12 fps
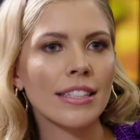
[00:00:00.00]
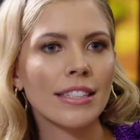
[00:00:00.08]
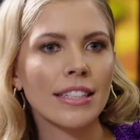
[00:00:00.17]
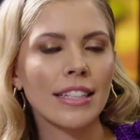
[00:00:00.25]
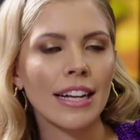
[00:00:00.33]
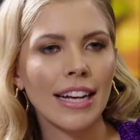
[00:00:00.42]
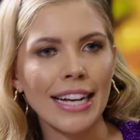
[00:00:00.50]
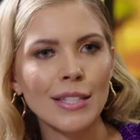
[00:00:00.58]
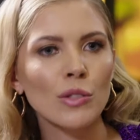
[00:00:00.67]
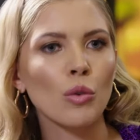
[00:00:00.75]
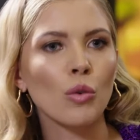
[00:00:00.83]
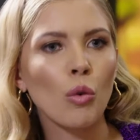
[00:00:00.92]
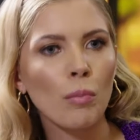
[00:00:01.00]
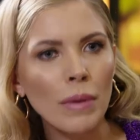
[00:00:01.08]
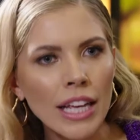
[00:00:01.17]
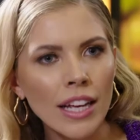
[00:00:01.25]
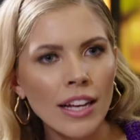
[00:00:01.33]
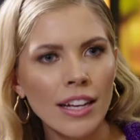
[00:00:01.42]
ist in der
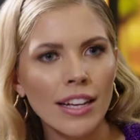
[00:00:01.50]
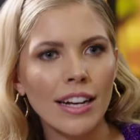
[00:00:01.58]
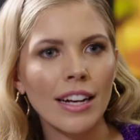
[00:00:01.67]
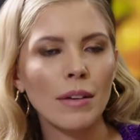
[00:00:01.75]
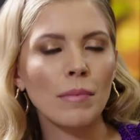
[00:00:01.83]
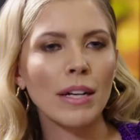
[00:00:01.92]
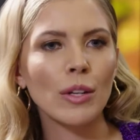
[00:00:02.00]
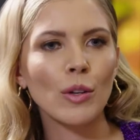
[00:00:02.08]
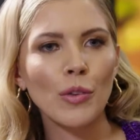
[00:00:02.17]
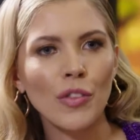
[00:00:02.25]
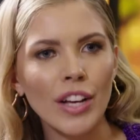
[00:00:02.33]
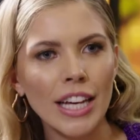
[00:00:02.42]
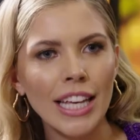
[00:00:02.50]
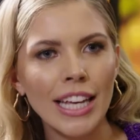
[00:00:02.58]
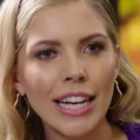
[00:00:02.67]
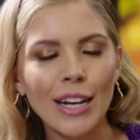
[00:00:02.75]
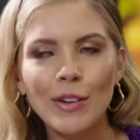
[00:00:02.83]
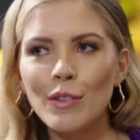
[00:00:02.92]
Gastronomie, mhm. ja, macht
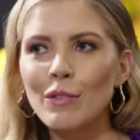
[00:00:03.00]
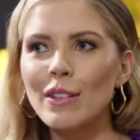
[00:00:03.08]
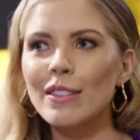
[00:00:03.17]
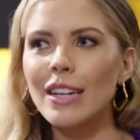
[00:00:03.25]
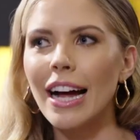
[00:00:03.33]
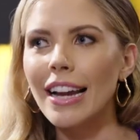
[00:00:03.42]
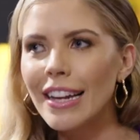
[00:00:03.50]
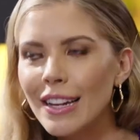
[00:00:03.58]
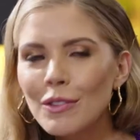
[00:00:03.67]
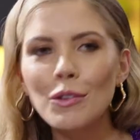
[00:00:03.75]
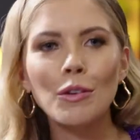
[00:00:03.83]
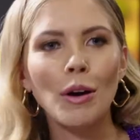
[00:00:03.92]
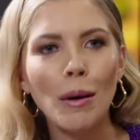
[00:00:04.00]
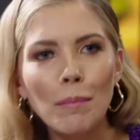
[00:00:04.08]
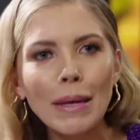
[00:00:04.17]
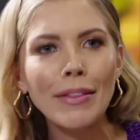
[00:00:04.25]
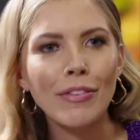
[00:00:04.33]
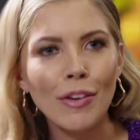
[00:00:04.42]
Losseria und wir sind alle nur noch
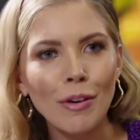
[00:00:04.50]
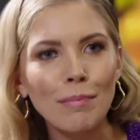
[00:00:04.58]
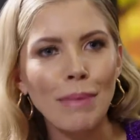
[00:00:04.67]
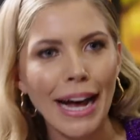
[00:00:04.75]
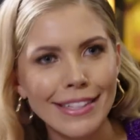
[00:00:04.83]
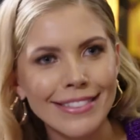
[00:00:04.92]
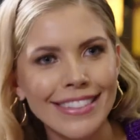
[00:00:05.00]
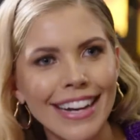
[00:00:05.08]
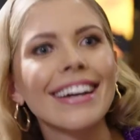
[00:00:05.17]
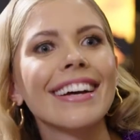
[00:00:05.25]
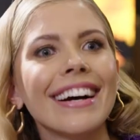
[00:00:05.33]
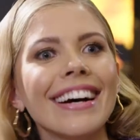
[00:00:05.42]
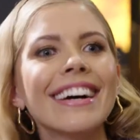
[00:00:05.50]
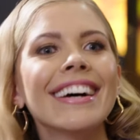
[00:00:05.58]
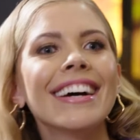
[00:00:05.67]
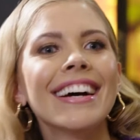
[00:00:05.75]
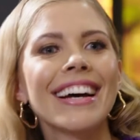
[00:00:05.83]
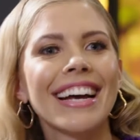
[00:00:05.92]
am Pizza und Pasta ja,
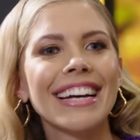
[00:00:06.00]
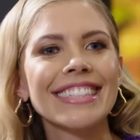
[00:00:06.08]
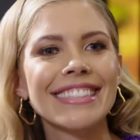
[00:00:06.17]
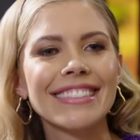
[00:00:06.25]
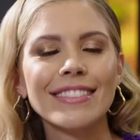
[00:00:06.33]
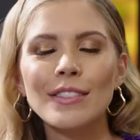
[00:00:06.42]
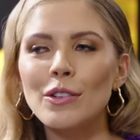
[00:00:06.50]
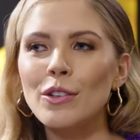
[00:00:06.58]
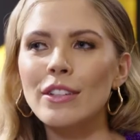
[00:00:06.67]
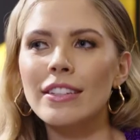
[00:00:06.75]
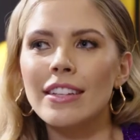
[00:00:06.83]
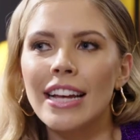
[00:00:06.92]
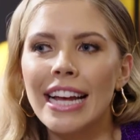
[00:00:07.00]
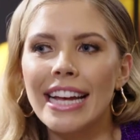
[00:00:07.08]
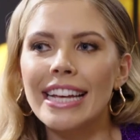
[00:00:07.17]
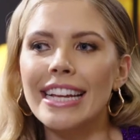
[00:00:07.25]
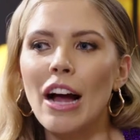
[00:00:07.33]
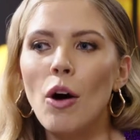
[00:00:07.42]
okay. essen. Und
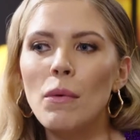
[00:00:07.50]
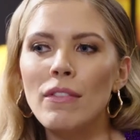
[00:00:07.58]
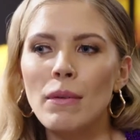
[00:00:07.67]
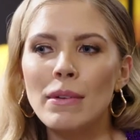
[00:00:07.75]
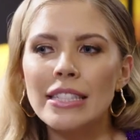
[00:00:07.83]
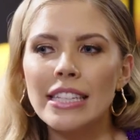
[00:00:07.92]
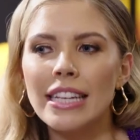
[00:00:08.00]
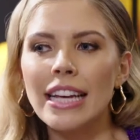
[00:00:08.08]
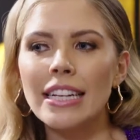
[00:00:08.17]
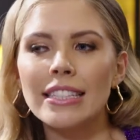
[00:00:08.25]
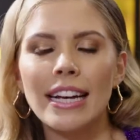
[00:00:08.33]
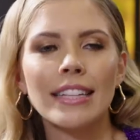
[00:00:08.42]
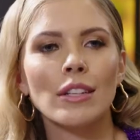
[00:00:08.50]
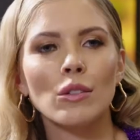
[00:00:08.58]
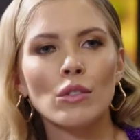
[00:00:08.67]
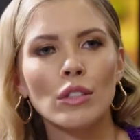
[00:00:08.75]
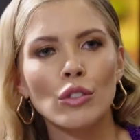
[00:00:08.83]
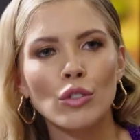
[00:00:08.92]
ich glaube, wenn man sich gegenseitig
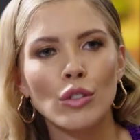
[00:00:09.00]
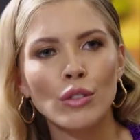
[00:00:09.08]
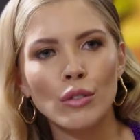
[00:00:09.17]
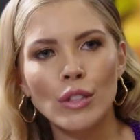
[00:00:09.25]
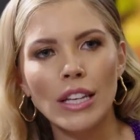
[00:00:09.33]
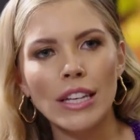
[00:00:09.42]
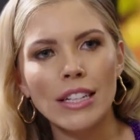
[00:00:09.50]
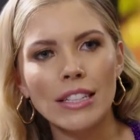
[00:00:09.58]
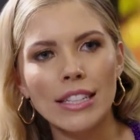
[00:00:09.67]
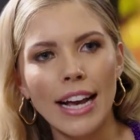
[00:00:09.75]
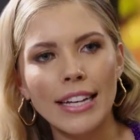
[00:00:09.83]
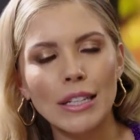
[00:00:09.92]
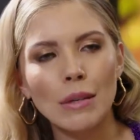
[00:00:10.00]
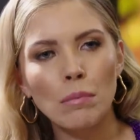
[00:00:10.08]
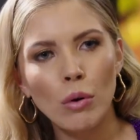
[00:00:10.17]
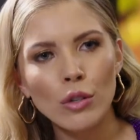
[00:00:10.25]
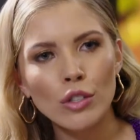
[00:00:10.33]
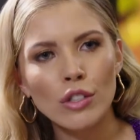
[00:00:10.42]
unterstützt und gegenseitig
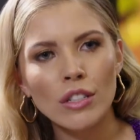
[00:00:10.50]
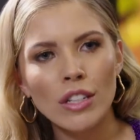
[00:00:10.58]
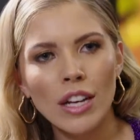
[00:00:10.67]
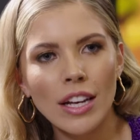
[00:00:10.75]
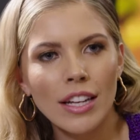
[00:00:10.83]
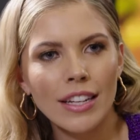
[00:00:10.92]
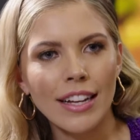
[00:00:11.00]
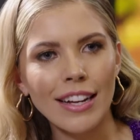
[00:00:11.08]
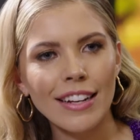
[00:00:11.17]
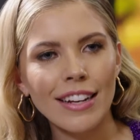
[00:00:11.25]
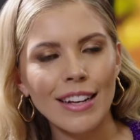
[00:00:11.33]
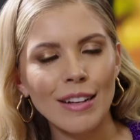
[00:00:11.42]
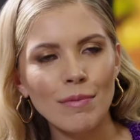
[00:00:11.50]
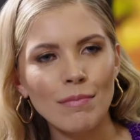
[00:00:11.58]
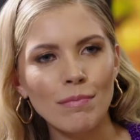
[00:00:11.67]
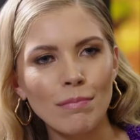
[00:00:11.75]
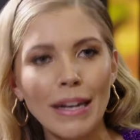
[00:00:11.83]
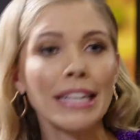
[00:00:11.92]
pusht, dann
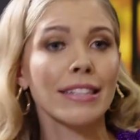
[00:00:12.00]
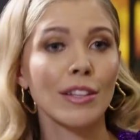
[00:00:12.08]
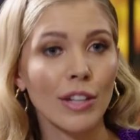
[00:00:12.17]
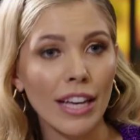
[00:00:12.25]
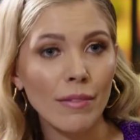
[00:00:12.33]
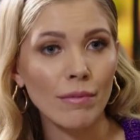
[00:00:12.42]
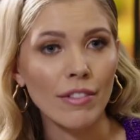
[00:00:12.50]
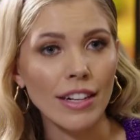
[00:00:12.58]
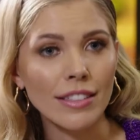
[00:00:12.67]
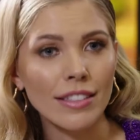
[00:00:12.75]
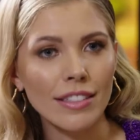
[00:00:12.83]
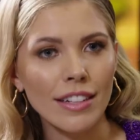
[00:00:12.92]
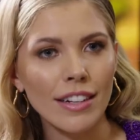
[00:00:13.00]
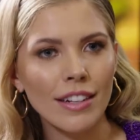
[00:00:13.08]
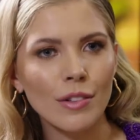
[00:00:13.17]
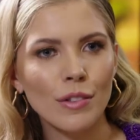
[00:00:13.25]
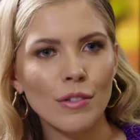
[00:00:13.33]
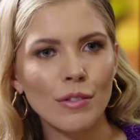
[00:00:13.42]
ähm, bringt es auch jedem was.
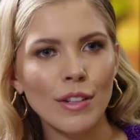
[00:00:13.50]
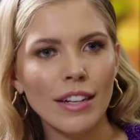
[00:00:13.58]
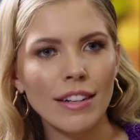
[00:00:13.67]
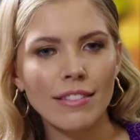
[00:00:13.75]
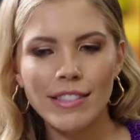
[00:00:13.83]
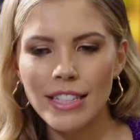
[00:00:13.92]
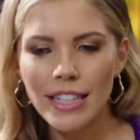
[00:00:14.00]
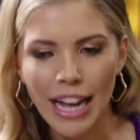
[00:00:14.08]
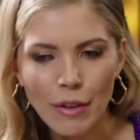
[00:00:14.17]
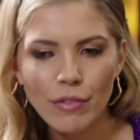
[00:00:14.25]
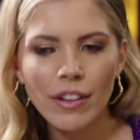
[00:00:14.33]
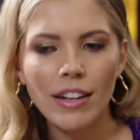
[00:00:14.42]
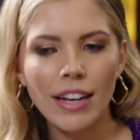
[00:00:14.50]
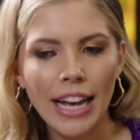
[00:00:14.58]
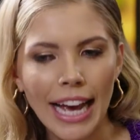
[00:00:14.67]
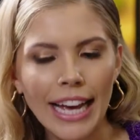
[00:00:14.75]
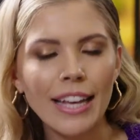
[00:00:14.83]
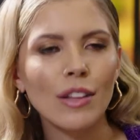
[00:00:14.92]
Ja? Und wir mhm. sind einfach ein
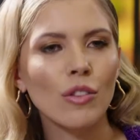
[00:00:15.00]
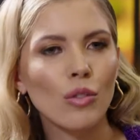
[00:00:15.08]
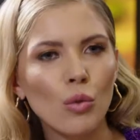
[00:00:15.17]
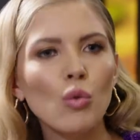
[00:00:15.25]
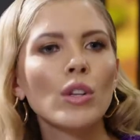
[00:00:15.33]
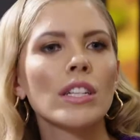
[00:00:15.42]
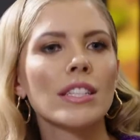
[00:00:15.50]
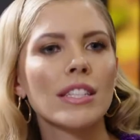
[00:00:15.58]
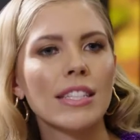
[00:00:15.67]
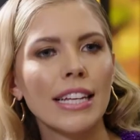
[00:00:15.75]
echt gutes